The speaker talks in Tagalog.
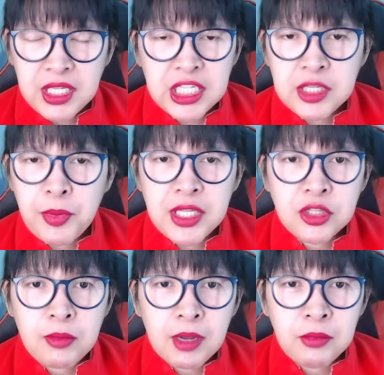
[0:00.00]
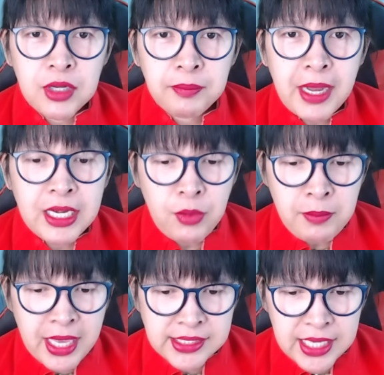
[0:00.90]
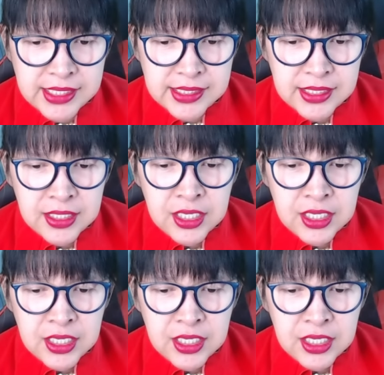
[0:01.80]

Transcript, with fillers: Hindi siya pwede tumakbo ng pangalawang beses.